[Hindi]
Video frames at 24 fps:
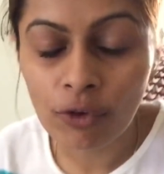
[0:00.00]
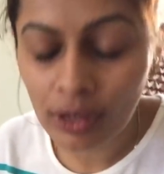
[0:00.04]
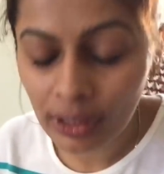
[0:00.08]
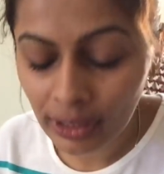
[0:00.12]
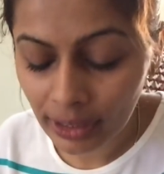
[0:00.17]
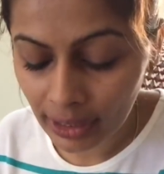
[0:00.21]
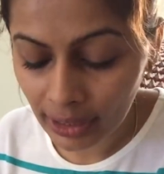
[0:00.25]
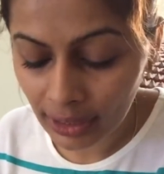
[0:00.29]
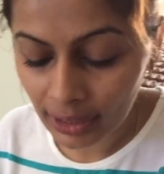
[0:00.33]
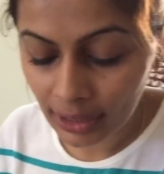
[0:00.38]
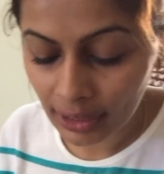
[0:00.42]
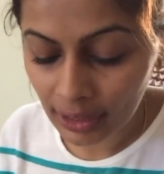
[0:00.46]

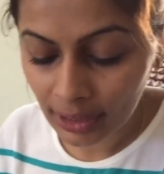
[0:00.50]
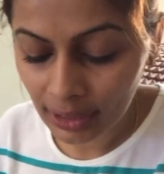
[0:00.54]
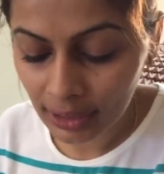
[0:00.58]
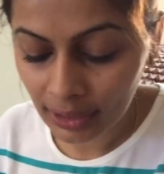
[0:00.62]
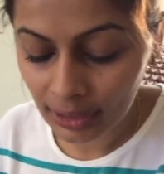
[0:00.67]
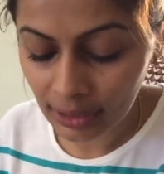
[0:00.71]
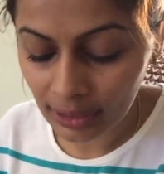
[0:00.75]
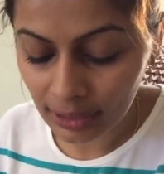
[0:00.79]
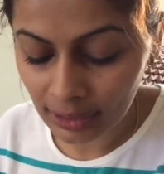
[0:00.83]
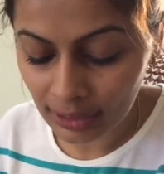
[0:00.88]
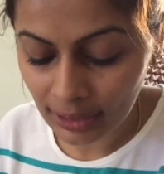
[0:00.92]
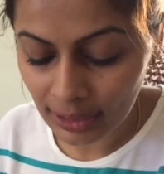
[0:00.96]
फुलके
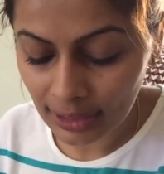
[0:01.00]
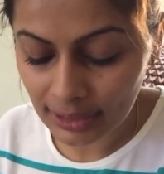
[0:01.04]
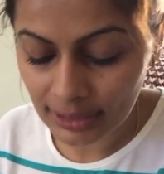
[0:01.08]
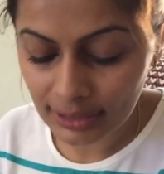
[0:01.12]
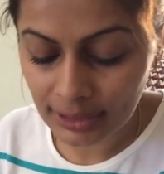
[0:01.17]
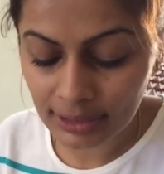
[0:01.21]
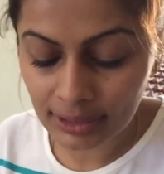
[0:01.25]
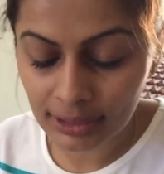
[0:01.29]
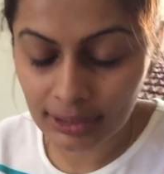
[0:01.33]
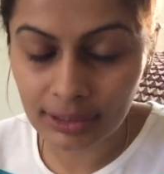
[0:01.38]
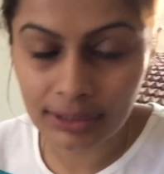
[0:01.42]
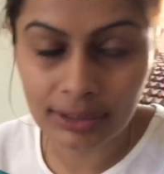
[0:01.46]
यार
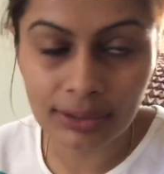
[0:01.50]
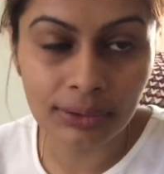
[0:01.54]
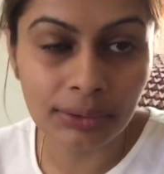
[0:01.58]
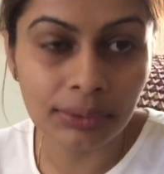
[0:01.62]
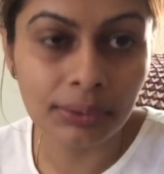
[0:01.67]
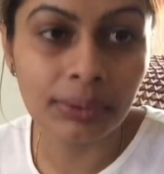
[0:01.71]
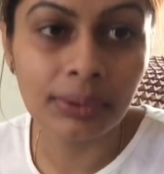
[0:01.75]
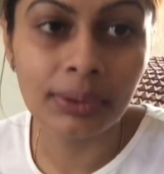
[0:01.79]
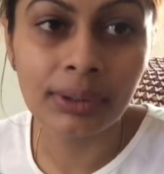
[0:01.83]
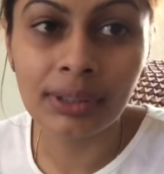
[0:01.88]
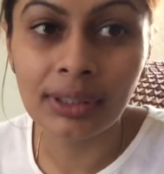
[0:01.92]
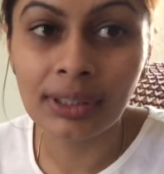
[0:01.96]
सो
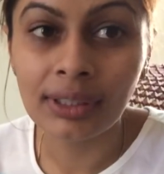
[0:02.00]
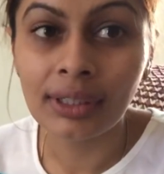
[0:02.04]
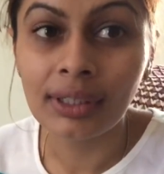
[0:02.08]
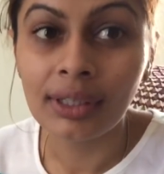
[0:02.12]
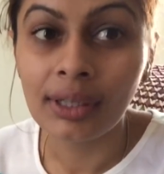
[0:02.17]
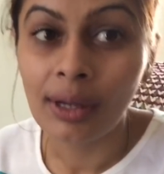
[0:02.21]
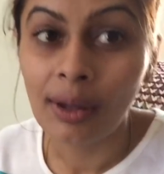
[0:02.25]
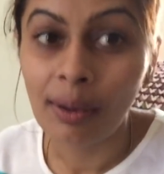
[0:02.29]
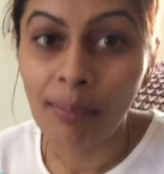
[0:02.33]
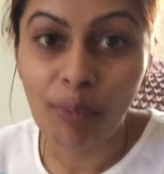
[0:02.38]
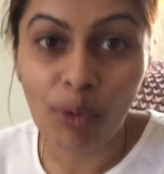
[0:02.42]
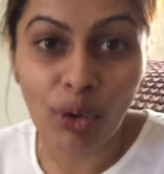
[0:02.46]

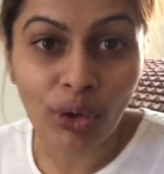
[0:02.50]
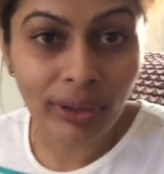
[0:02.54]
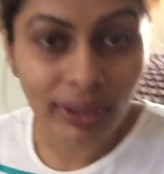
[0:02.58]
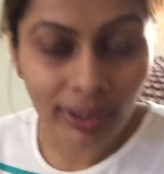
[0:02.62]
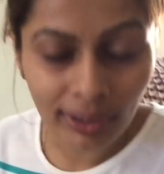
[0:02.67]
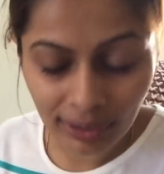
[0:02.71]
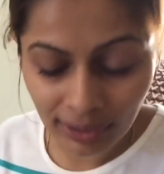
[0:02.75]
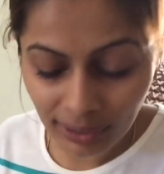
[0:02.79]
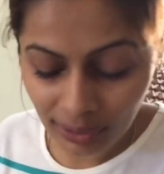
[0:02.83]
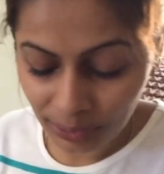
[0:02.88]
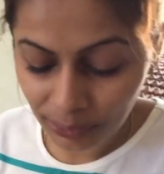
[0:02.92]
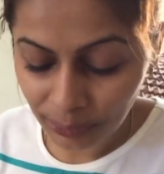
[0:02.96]
बहुत
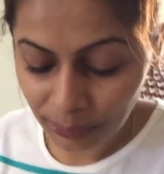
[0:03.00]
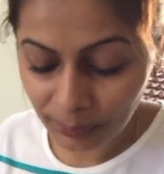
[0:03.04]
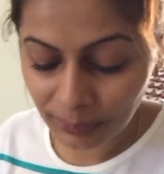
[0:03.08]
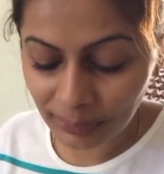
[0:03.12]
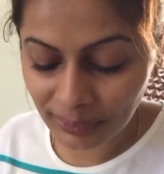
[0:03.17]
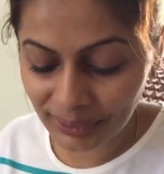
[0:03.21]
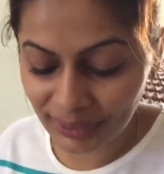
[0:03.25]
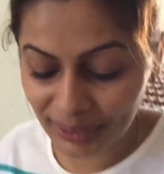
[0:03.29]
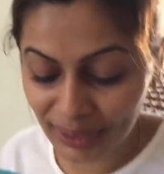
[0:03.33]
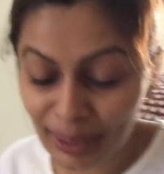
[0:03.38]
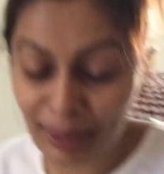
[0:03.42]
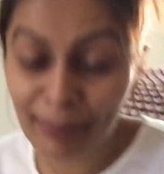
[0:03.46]
थक गई हूँ
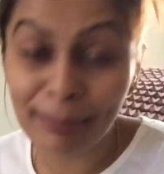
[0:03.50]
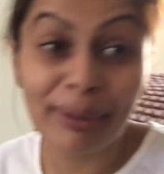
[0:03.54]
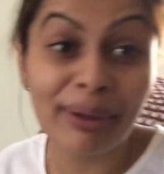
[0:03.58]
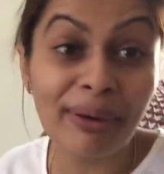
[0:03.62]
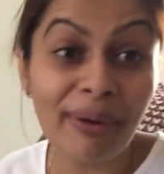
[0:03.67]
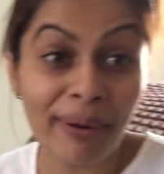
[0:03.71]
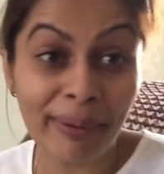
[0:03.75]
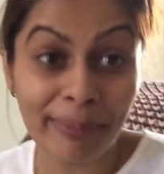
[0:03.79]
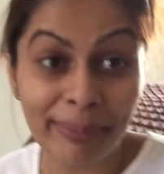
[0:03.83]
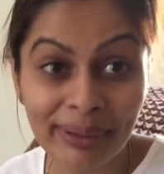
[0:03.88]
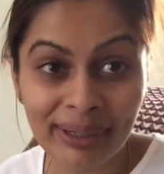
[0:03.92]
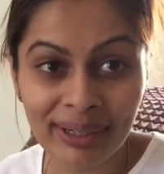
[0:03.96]
अभी
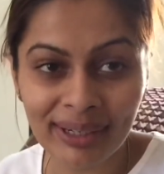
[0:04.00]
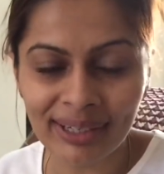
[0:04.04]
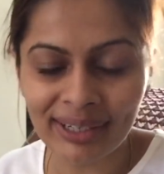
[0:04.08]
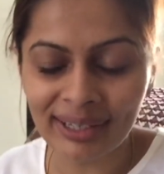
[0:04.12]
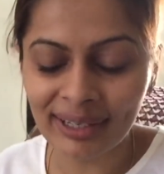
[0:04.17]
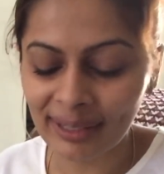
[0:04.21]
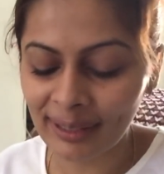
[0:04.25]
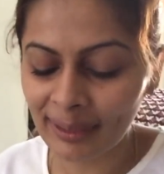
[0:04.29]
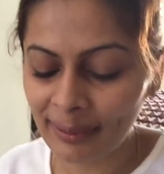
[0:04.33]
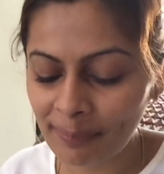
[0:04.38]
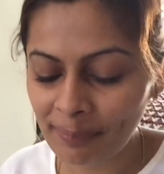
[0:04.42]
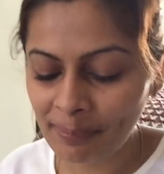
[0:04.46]
और भी
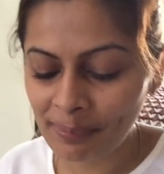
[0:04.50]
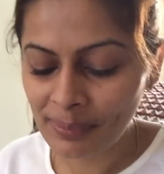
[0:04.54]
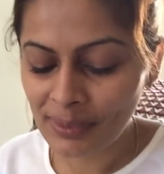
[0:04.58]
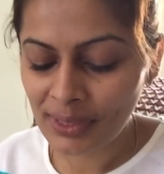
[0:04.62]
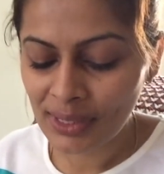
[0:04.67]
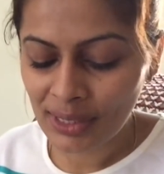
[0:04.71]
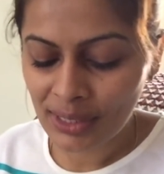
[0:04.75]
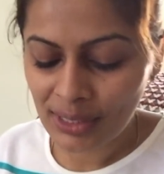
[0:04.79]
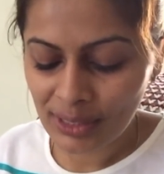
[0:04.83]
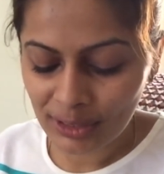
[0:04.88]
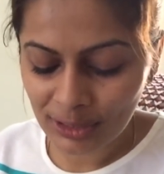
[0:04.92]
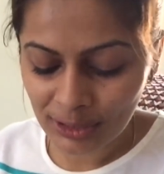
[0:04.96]
करना है
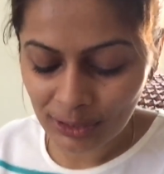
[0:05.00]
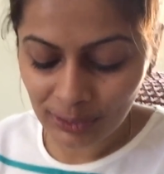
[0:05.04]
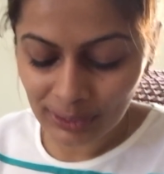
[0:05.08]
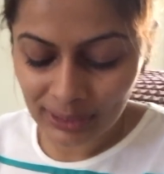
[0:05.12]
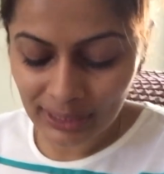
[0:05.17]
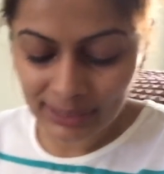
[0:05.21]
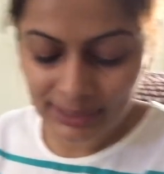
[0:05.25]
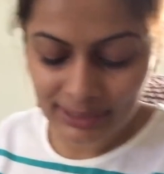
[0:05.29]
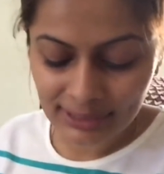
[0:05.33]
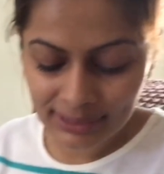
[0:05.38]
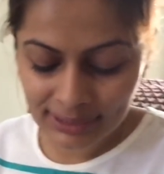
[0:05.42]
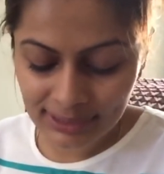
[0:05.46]
सो
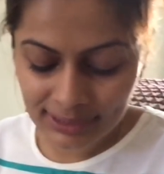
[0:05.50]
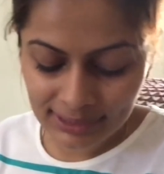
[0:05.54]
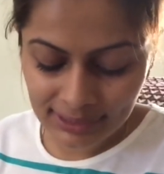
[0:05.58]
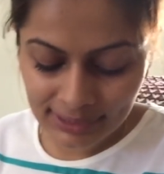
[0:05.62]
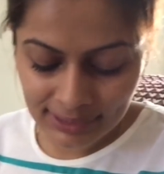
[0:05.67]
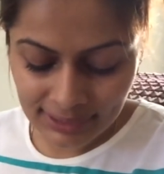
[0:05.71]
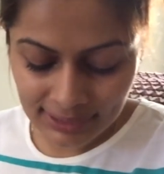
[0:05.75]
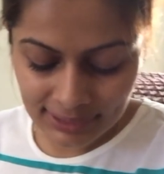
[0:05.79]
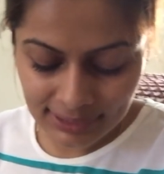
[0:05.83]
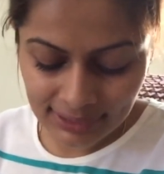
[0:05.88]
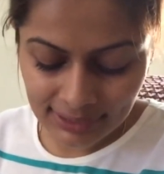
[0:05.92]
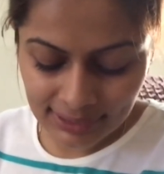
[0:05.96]
लेट्स
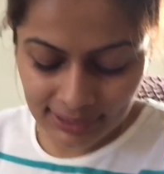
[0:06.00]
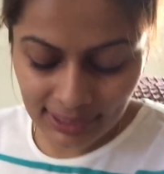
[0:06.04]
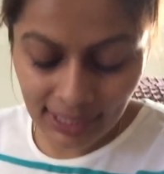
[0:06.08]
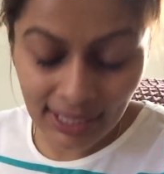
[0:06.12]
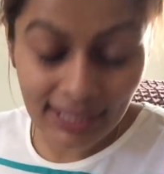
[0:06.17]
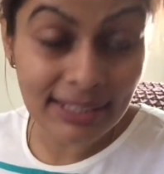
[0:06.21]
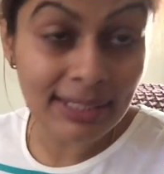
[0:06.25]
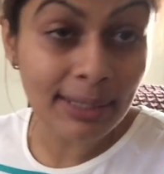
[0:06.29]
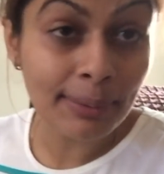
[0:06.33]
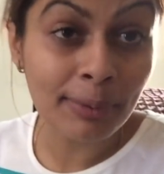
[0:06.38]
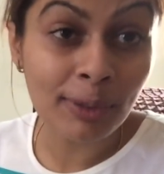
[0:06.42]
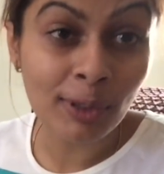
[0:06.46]

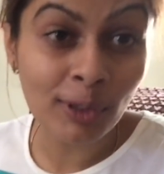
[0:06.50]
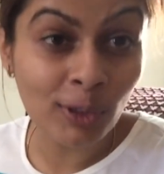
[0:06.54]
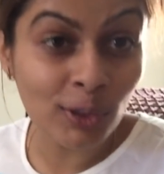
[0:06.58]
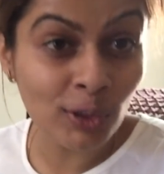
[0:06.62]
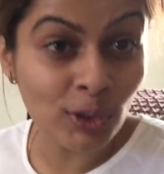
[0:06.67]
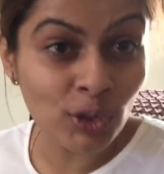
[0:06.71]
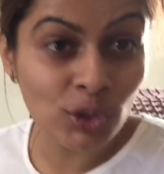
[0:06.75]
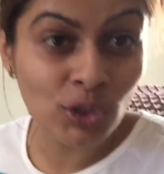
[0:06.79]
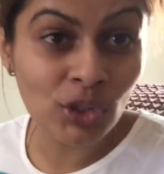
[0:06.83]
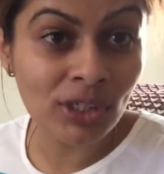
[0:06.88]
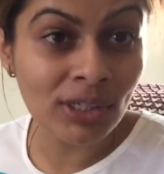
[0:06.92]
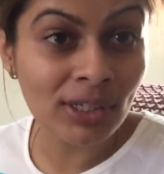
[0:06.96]
गेट सम
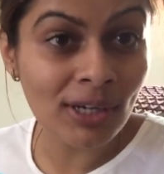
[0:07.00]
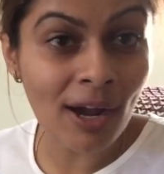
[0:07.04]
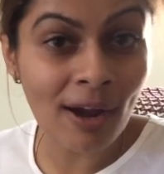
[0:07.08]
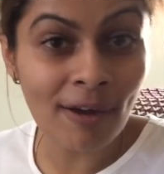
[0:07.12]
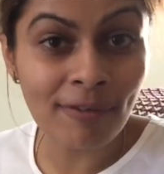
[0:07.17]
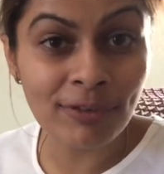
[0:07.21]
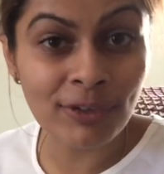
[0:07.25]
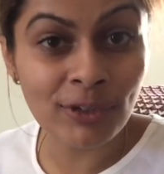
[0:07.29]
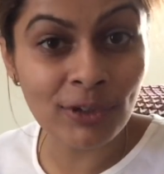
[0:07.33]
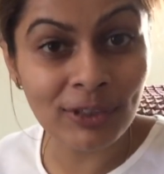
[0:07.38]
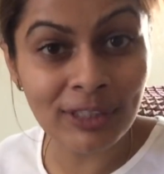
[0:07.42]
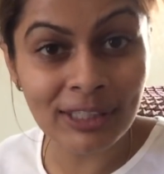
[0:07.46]
एनर्जी
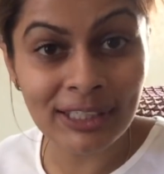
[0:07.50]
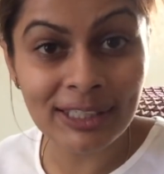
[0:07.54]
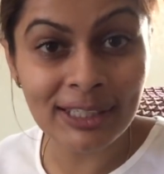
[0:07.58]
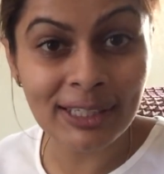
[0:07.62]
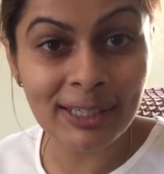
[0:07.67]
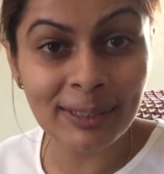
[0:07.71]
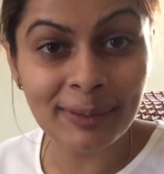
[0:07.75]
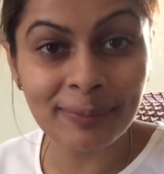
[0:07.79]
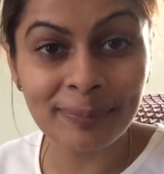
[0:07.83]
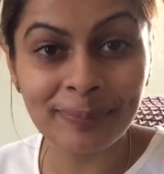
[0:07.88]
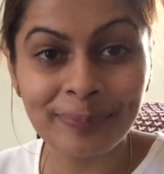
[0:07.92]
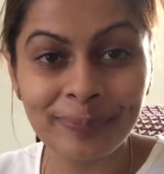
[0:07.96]
आफ्टर
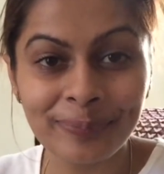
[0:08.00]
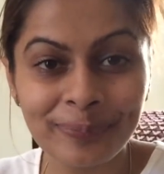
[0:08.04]
ईटिंग